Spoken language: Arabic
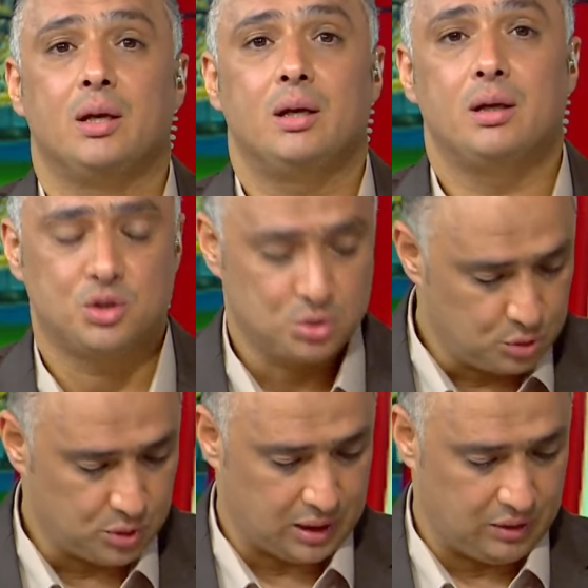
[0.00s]
آه،
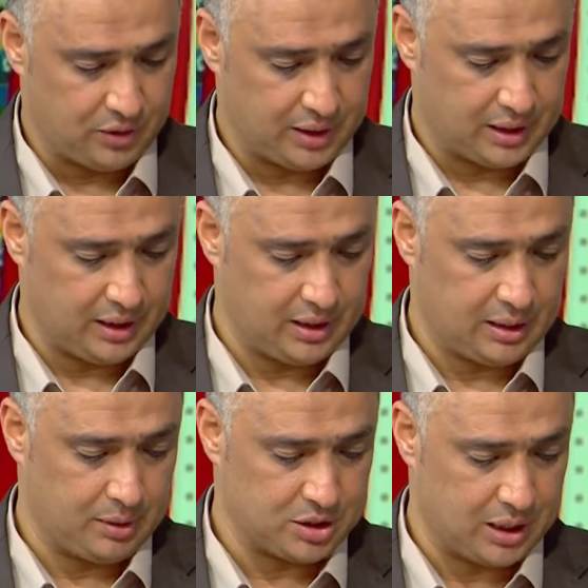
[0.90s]
جمهور الفريقين
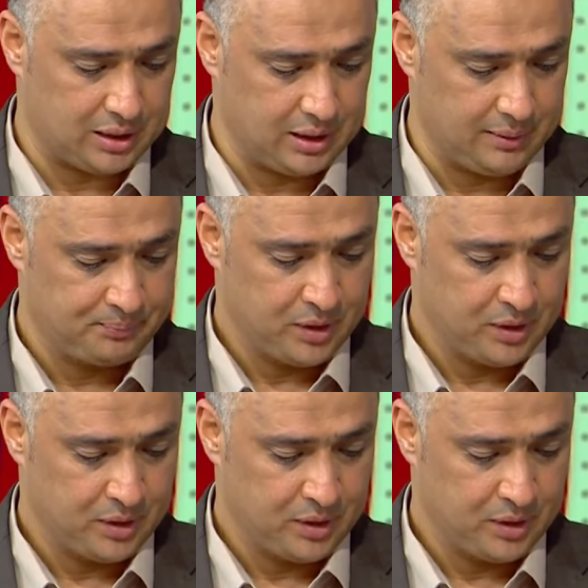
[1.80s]
كما شاهدنا